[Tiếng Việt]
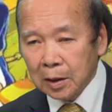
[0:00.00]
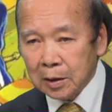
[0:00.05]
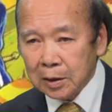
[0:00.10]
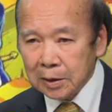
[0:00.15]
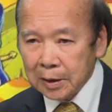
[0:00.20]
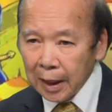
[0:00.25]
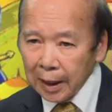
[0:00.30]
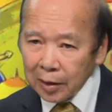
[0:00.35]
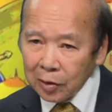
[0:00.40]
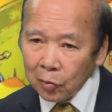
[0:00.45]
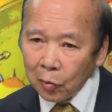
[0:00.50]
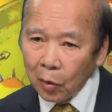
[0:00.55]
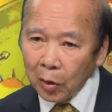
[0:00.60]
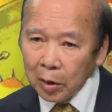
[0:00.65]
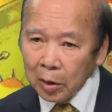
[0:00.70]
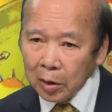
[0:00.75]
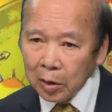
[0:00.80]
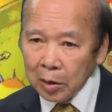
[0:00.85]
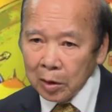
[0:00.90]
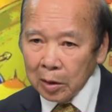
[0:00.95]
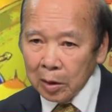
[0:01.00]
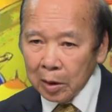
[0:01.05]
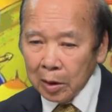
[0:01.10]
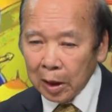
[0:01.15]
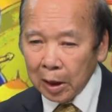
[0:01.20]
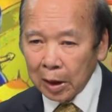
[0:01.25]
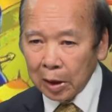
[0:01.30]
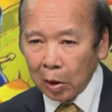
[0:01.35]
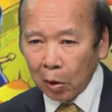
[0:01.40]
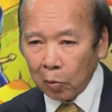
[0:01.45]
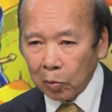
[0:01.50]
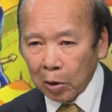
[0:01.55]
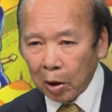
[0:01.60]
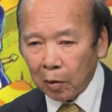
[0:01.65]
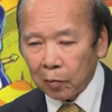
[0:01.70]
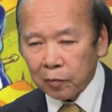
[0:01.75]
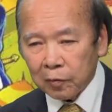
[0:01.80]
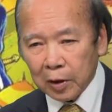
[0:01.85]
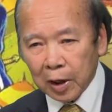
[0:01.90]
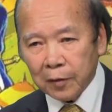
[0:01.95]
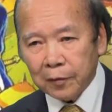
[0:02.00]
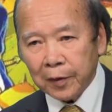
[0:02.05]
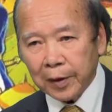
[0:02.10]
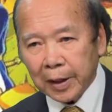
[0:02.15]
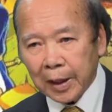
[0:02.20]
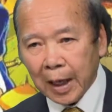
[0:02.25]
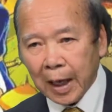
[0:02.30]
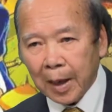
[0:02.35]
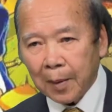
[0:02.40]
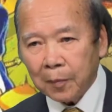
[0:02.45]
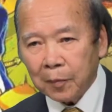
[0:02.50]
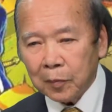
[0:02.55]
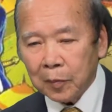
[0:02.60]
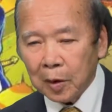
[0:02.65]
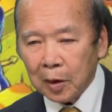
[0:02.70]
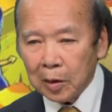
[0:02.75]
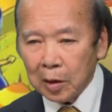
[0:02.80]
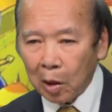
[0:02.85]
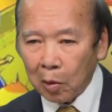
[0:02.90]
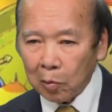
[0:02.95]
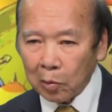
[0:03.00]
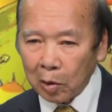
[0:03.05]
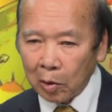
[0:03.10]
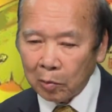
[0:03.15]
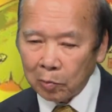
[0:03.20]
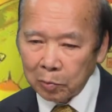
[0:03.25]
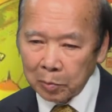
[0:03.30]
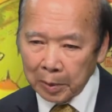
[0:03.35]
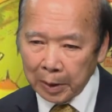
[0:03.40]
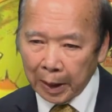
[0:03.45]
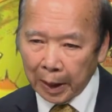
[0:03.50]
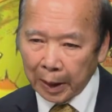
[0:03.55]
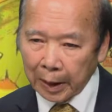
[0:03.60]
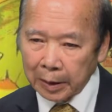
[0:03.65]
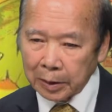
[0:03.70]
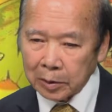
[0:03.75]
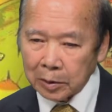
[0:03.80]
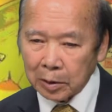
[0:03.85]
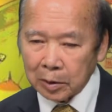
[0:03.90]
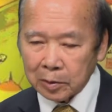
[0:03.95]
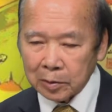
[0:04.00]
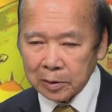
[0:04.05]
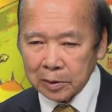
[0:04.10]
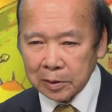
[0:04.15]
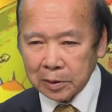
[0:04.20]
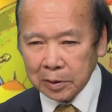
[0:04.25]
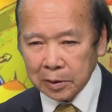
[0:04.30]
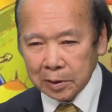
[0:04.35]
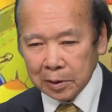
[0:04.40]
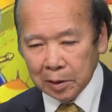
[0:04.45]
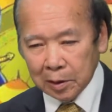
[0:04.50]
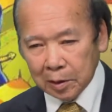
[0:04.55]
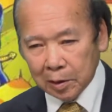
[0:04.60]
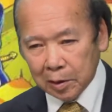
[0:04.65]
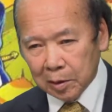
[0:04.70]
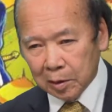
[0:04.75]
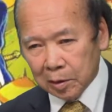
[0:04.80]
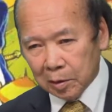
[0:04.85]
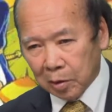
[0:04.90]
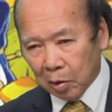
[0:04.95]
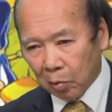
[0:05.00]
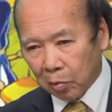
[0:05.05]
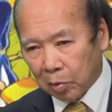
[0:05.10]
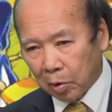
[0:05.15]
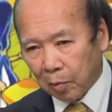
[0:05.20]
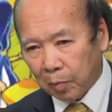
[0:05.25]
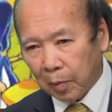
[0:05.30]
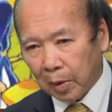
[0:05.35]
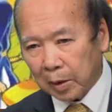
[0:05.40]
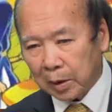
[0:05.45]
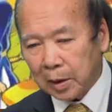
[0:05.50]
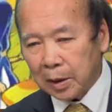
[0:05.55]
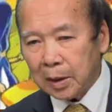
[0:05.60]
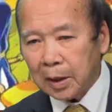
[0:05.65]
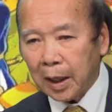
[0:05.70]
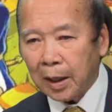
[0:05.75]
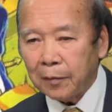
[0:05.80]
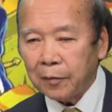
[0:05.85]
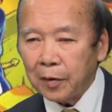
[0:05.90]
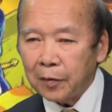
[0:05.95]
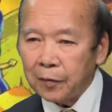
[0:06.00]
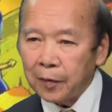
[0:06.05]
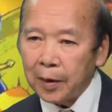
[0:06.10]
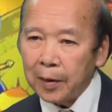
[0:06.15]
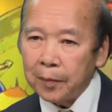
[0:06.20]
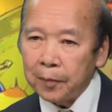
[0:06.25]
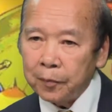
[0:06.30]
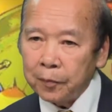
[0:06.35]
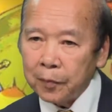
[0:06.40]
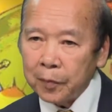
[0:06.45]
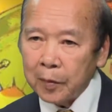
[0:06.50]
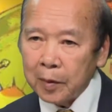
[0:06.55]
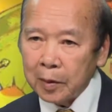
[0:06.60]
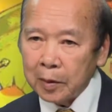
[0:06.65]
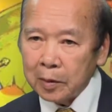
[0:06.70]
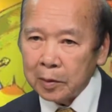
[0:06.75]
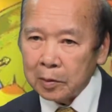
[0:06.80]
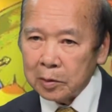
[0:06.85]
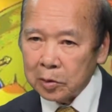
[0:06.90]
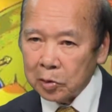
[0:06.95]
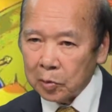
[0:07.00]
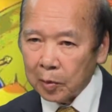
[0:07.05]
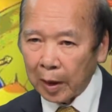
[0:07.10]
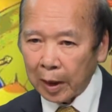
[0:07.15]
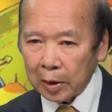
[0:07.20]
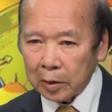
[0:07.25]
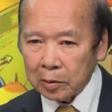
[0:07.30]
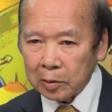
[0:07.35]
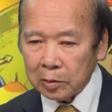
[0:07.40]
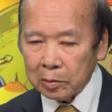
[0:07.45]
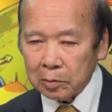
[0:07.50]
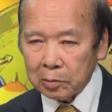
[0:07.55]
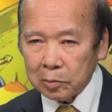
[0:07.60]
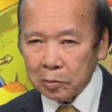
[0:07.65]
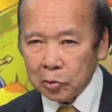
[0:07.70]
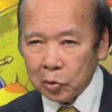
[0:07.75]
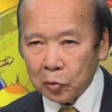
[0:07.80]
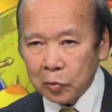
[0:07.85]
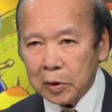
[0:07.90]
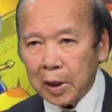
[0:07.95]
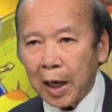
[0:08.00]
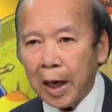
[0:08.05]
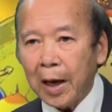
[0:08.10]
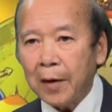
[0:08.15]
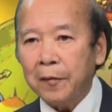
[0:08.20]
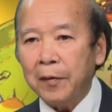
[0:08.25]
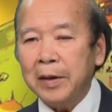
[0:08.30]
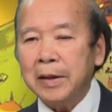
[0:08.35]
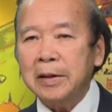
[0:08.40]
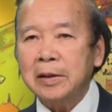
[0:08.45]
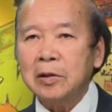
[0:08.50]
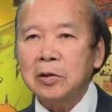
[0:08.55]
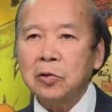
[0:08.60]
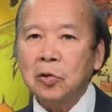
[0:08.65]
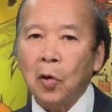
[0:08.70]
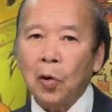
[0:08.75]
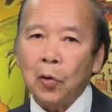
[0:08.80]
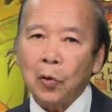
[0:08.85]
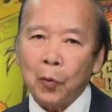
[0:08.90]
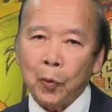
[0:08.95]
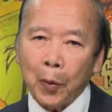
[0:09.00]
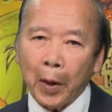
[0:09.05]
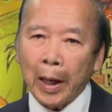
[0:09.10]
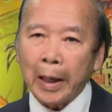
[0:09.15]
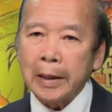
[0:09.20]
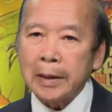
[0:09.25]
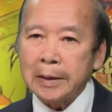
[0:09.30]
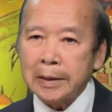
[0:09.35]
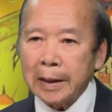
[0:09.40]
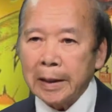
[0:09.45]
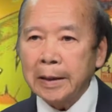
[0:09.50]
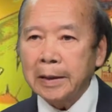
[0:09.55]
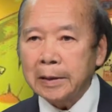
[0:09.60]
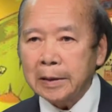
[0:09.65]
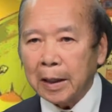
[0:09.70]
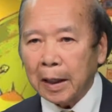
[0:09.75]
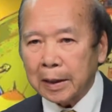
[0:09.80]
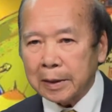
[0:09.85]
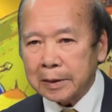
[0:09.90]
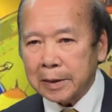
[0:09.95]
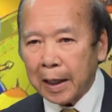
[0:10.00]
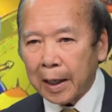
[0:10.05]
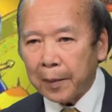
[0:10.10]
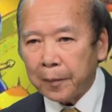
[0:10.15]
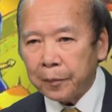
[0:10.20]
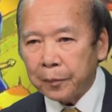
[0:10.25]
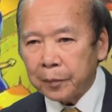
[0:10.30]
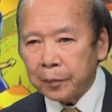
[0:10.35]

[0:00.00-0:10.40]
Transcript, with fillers: chết luôn đầu độc dân Việt Nam ờ, đầu độc biển rồi đầu độc bằng thức ăn vân vân nhưng mà chúng ta vẫn có quyền tin tưởng rằng